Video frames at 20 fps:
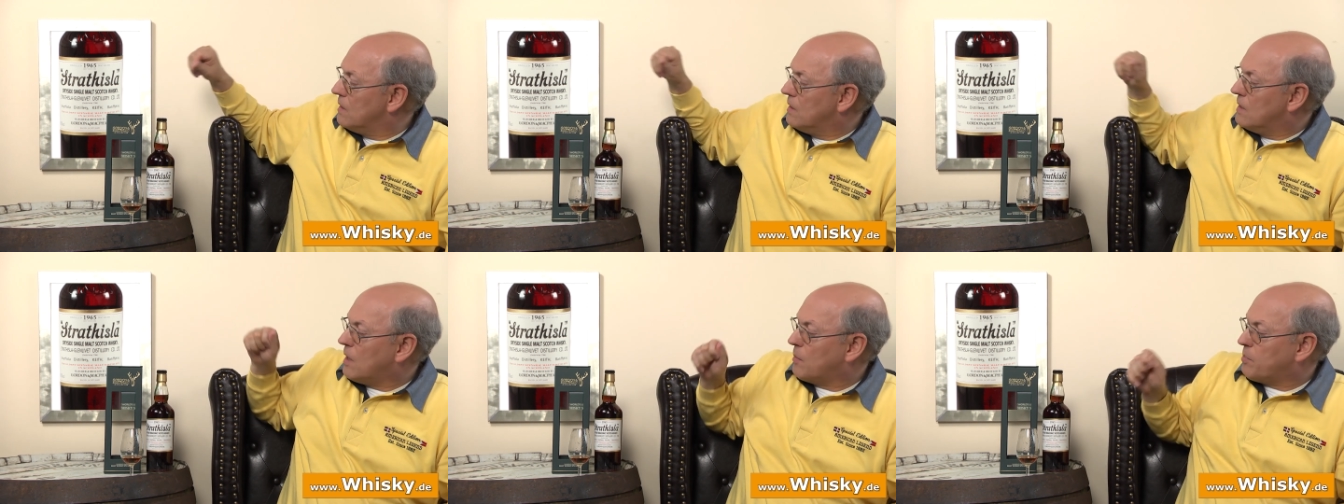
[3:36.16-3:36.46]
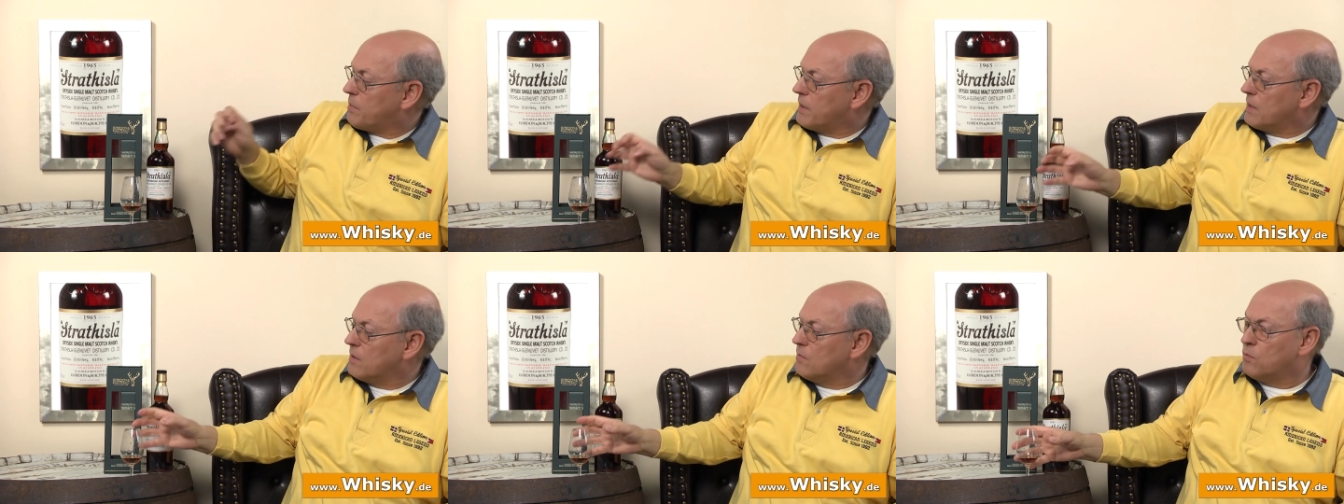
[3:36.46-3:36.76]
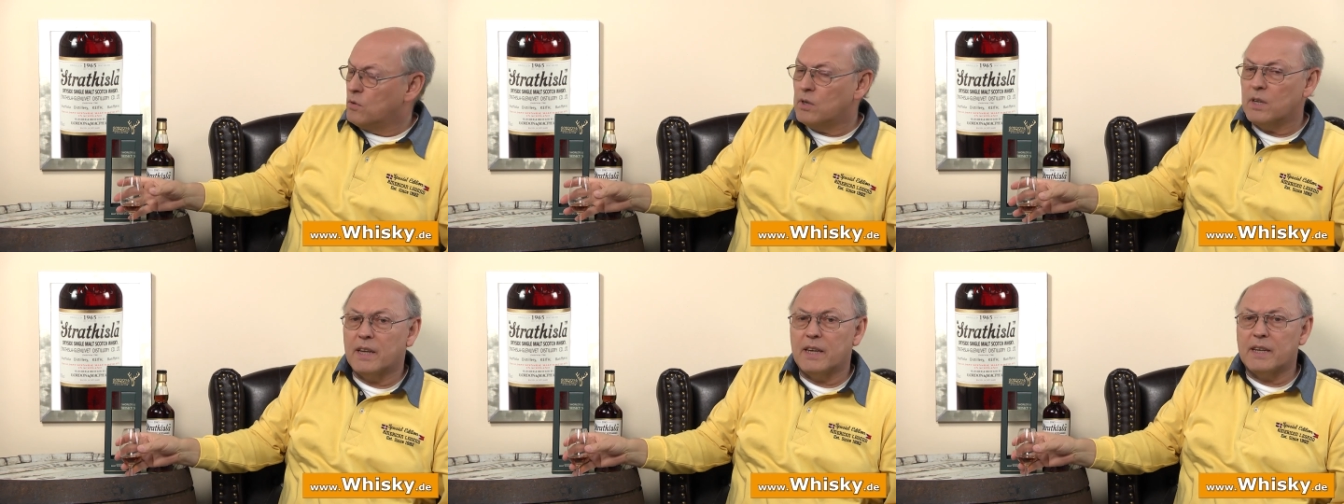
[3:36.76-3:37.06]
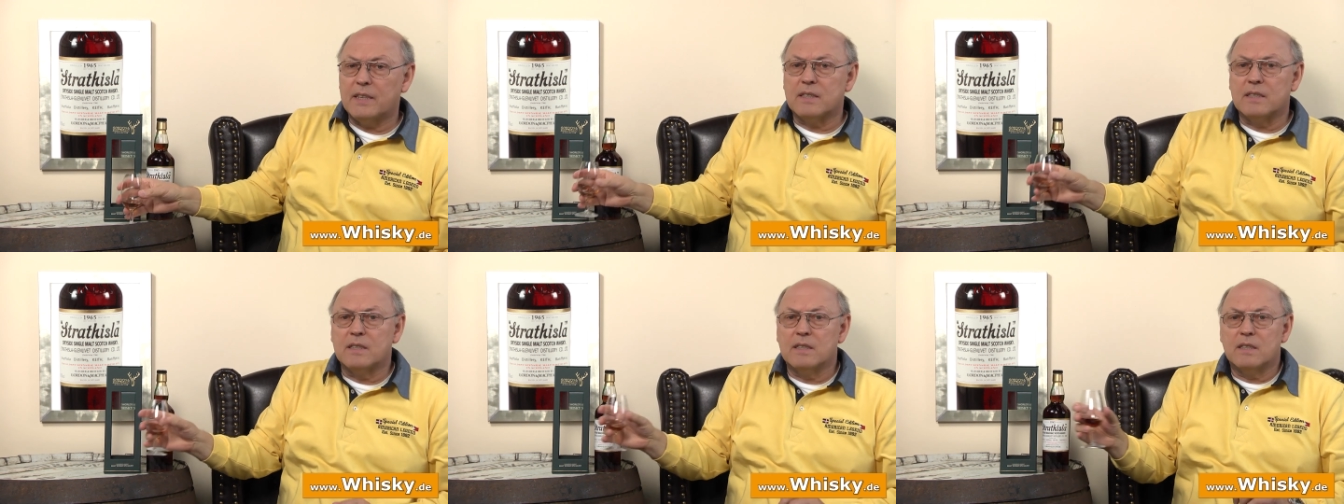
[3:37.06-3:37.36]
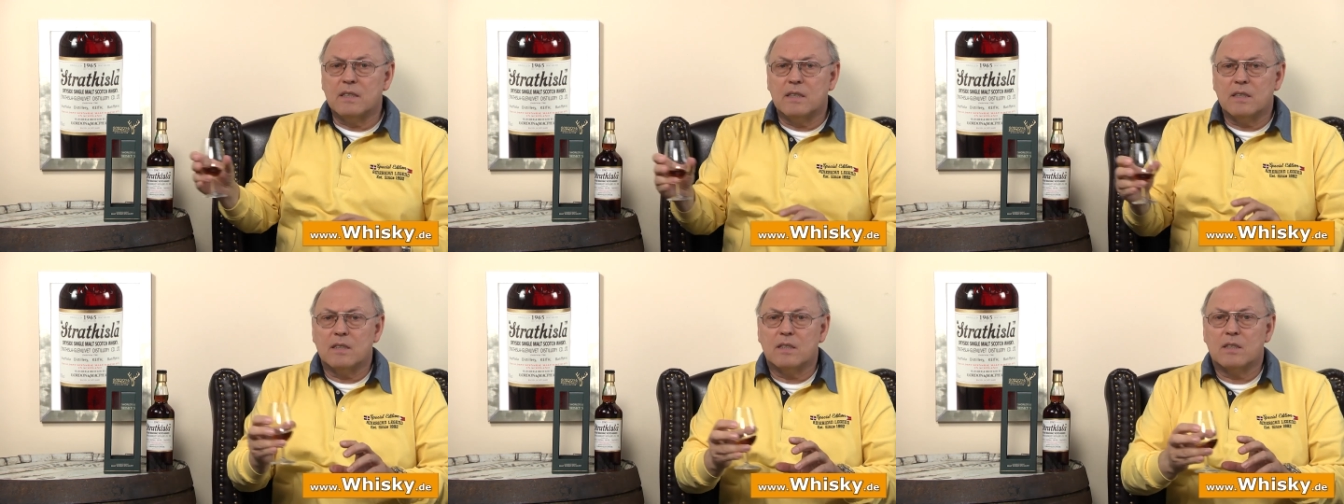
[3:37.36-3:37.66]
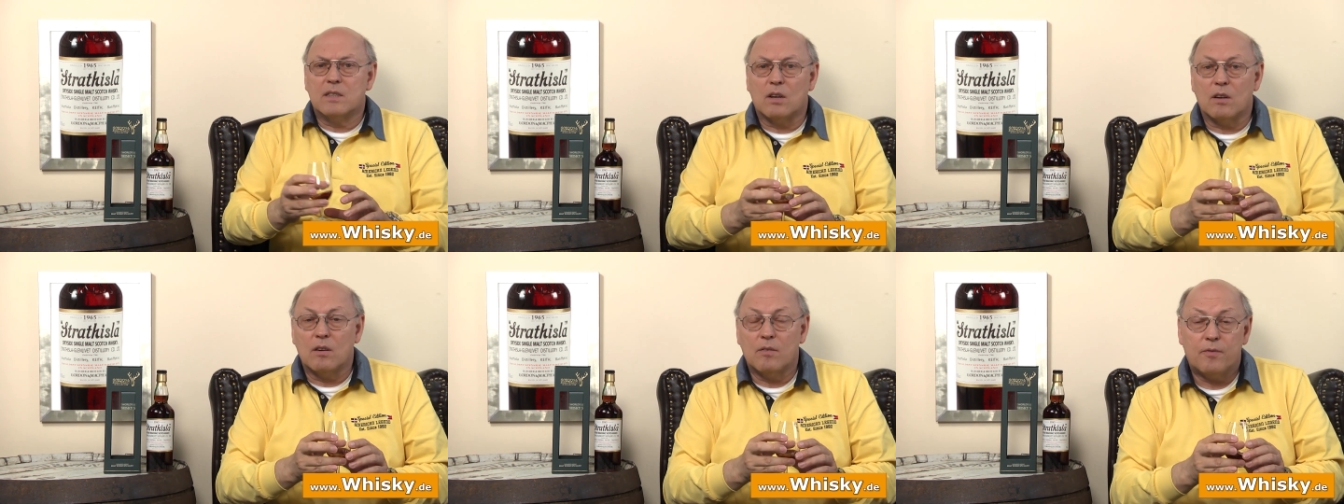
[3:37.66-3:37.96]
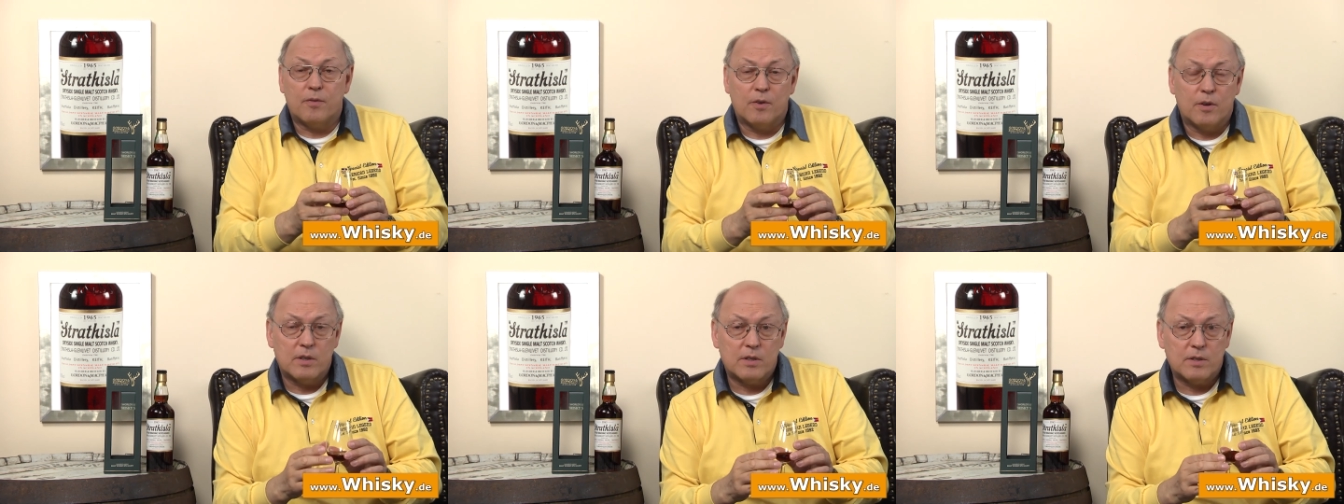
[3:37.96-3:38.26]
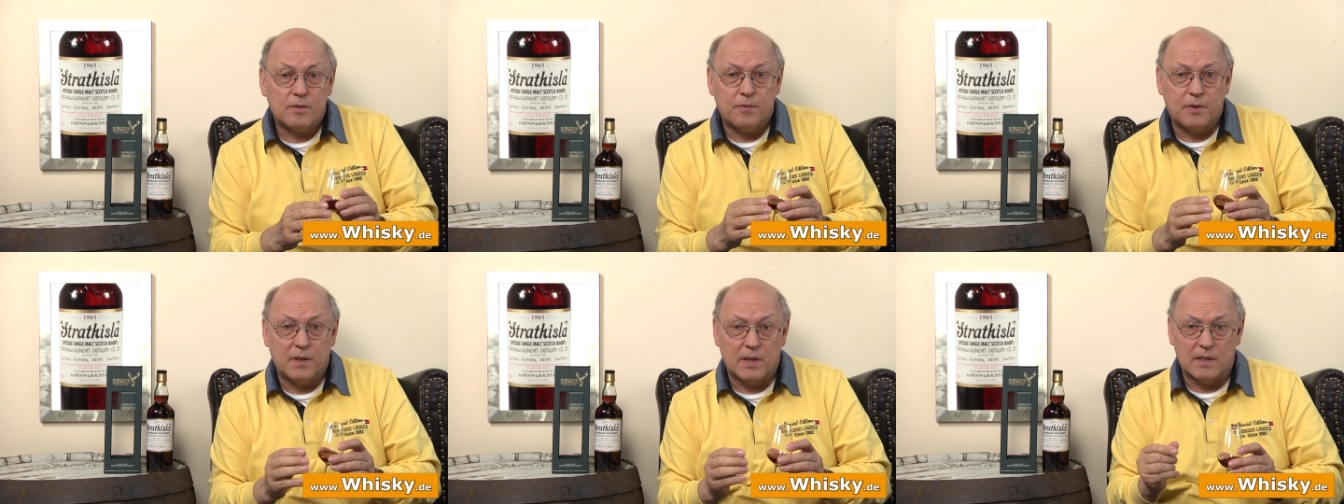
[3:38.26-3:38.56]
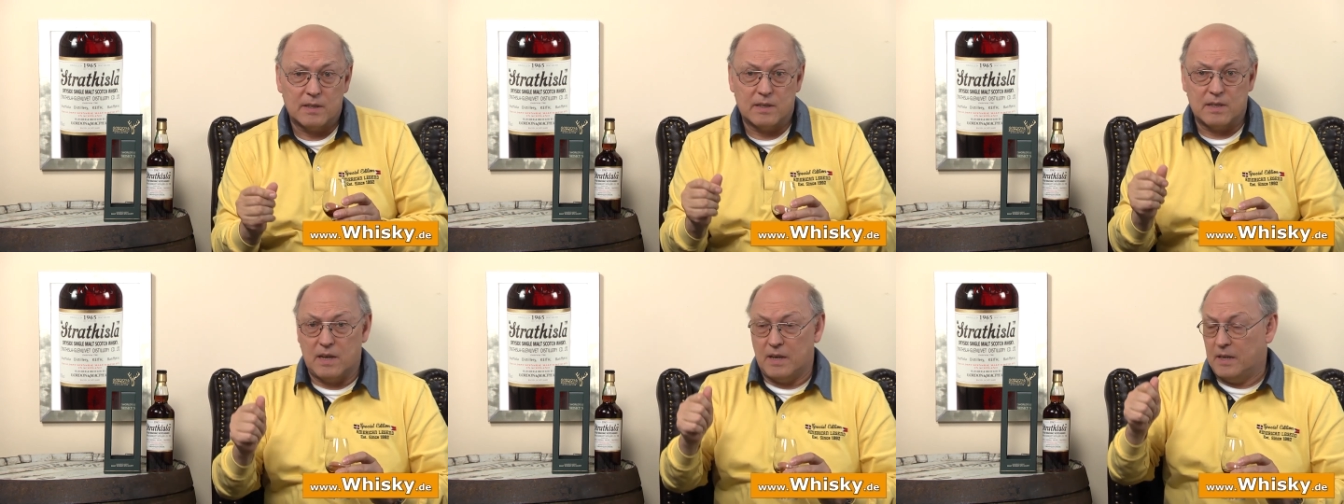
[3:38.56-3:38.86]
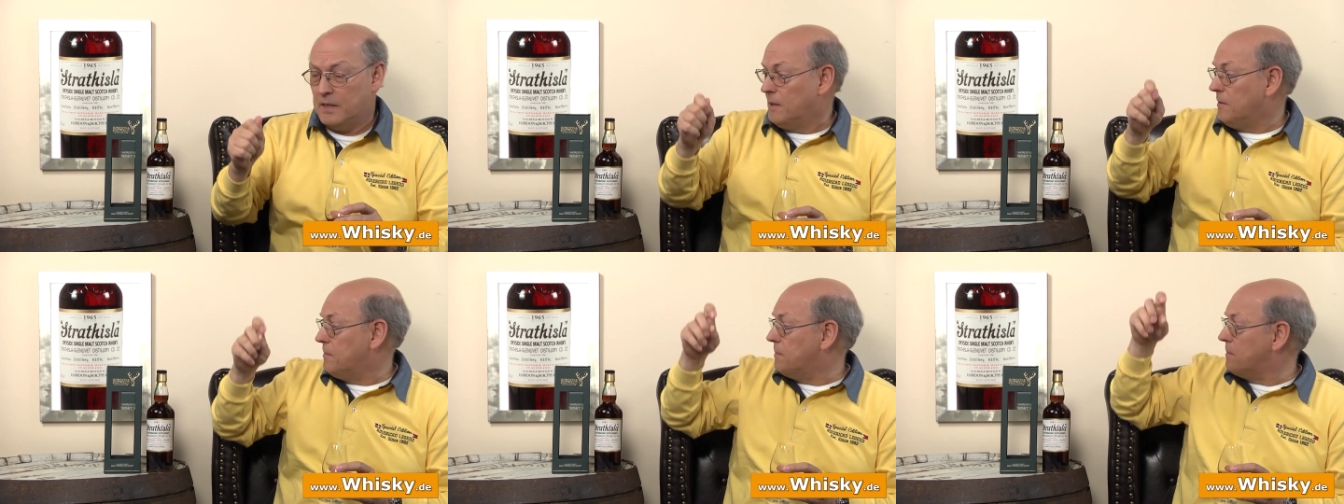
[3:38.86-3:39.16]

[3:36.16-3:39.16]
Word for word: ich habe irgendwo gelesen, soll First Fill sein.